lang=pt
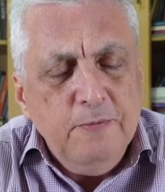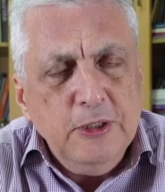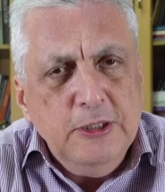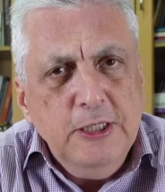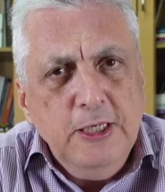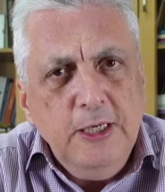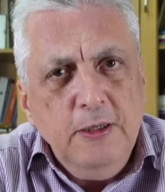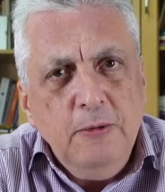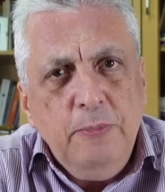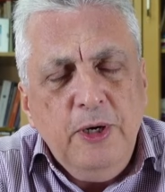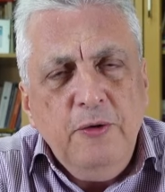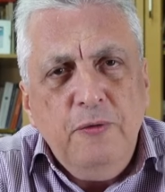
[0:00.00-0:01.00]
você não
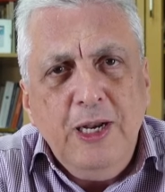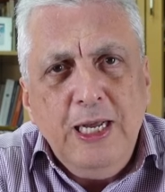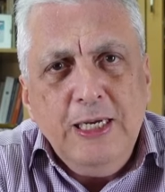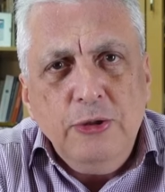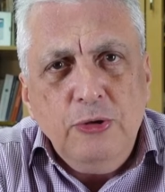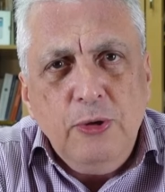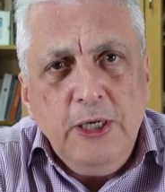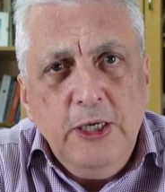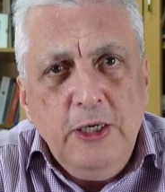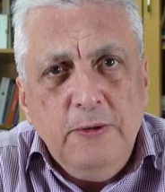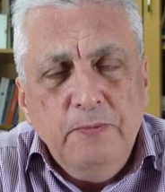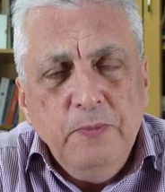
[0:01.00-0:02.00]
pode falar isso
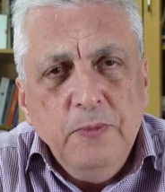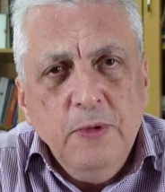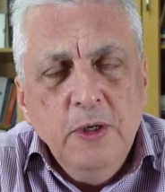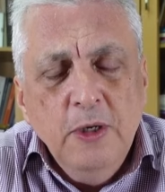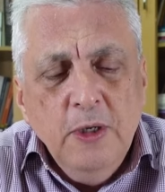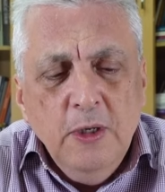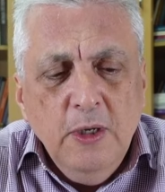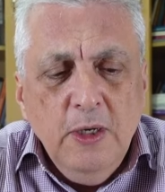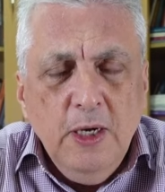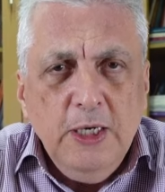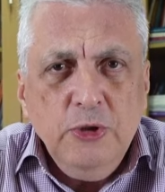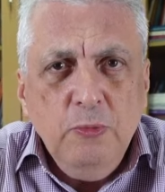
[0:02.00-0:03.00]
aí
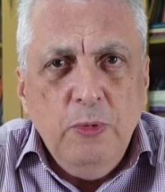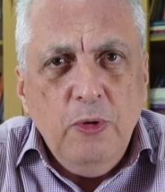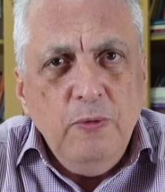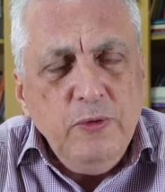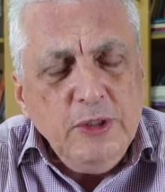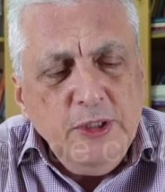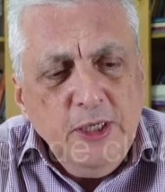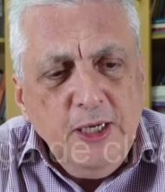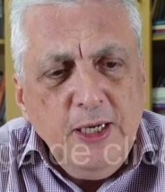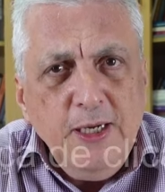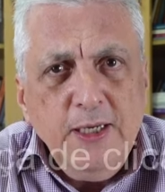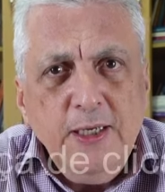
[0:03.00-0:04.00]
acho bom
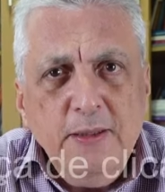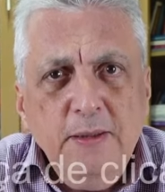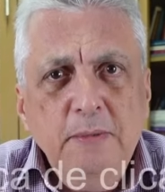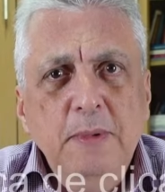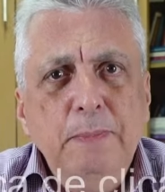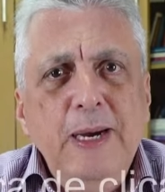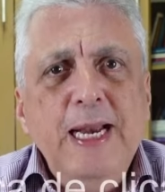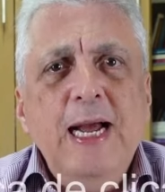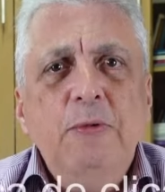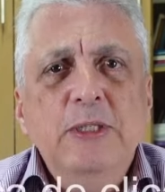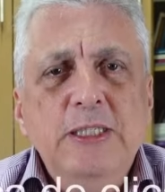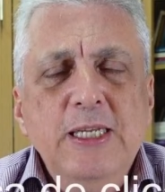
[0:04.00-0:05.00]
você parar
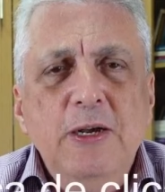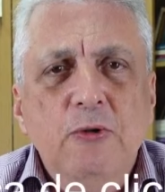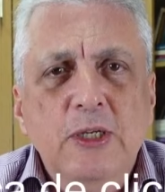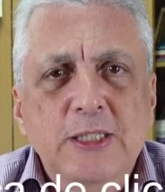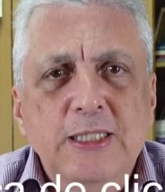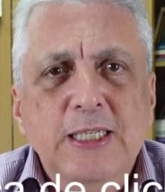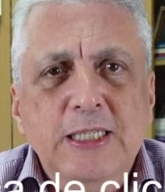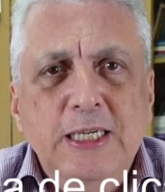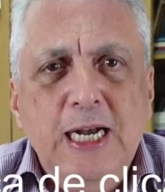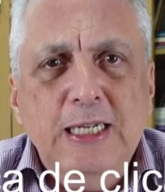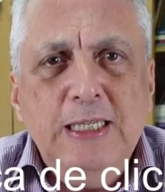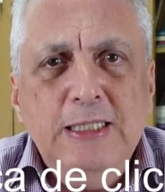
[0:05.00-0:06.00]
com esse negócio dessas
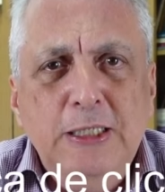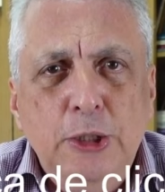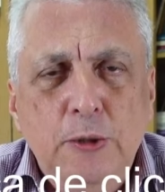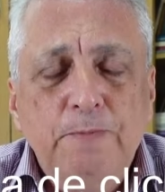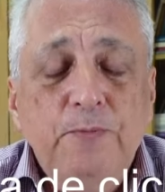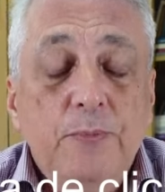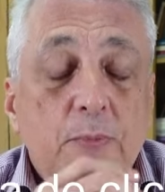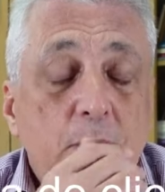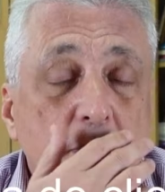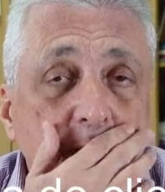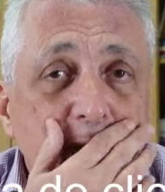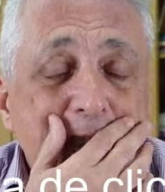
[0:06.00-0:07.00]
cartas
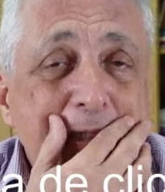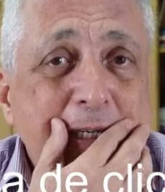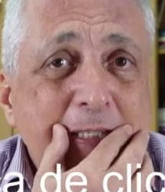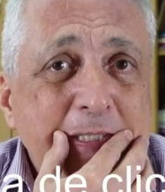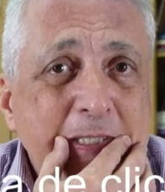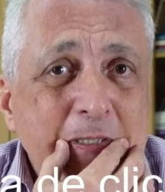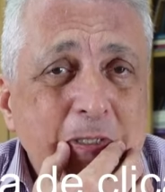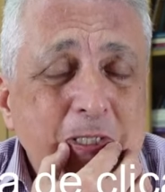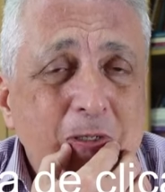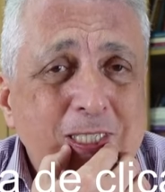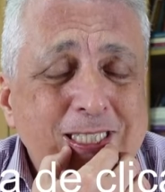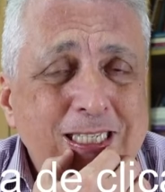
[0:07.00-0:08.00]
que você está dizendo que
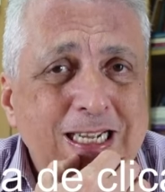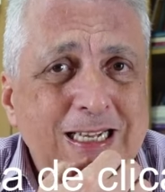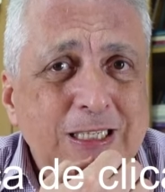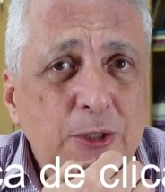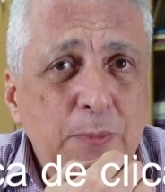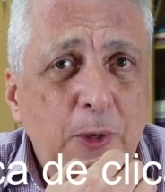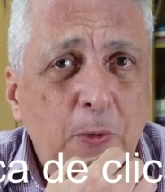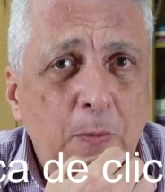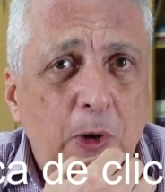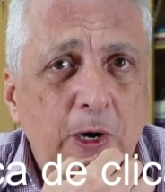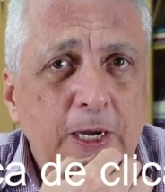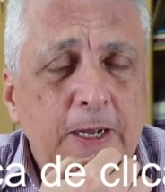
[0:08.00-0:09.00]
são assinadas pelo
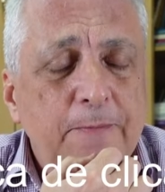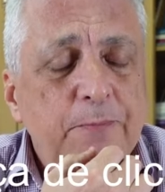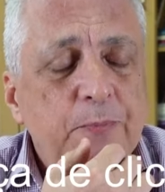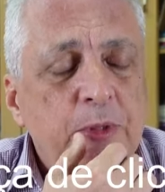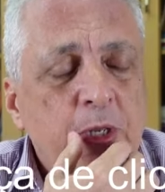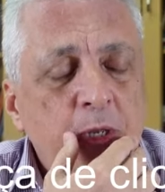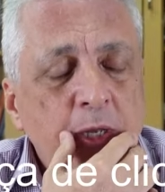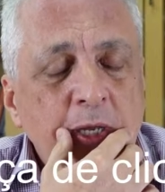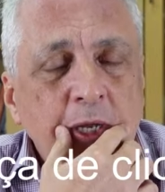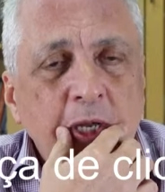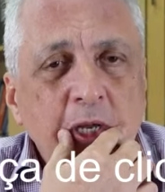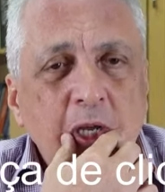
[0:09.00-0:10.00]
Moria.
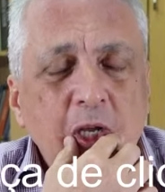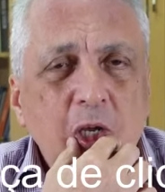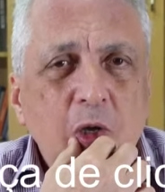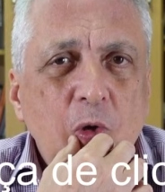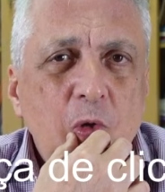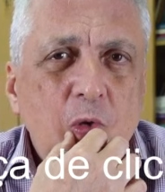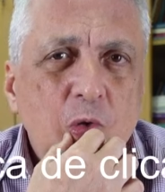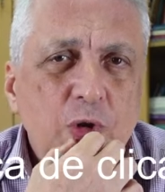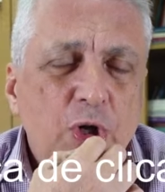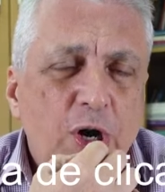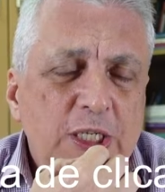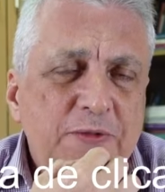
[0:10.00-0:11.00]
E o
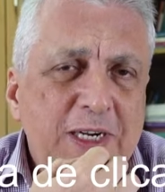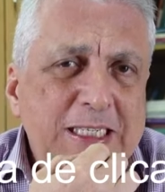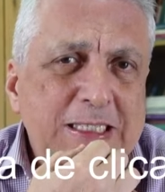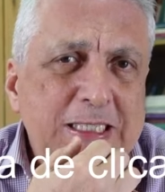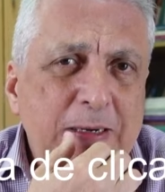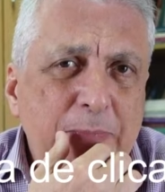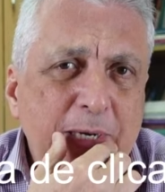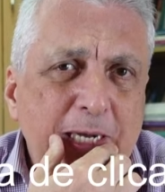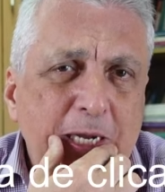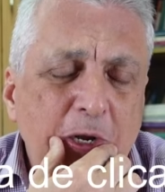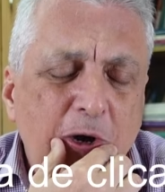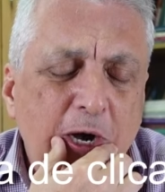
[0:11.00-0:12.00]
George vai dizer para
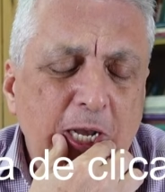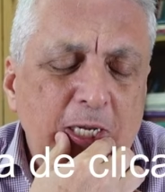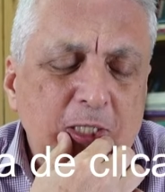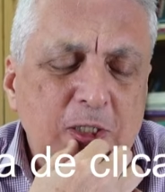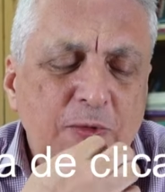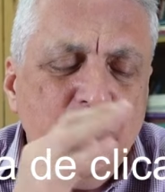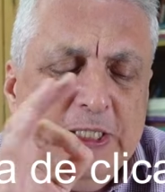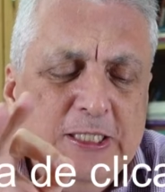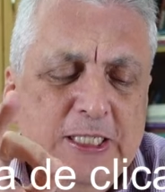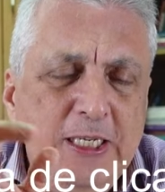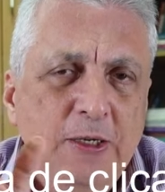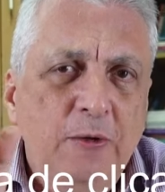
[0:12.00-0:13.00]
ele: olha, se
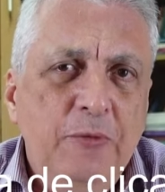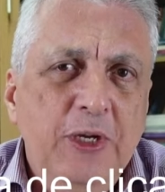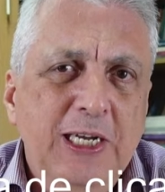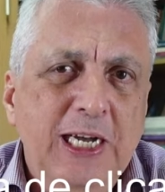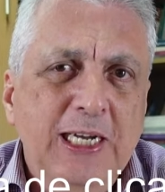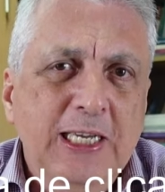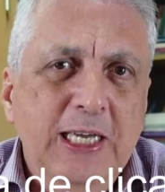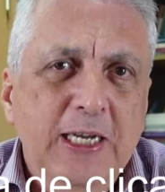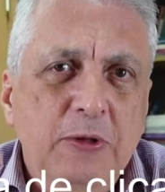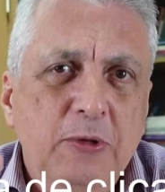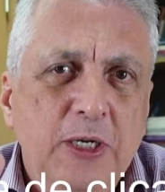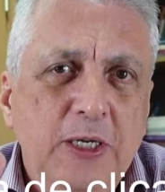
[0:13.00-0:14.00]
você não ficar
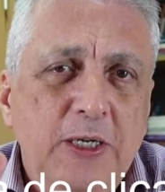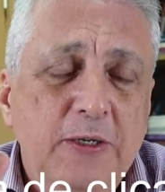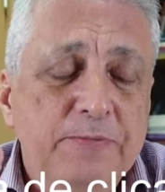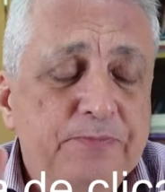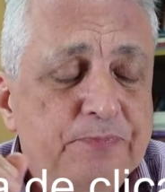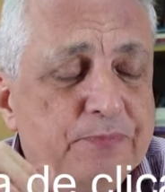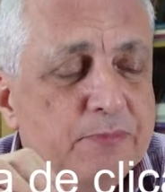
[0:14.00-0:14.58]
quieto aí,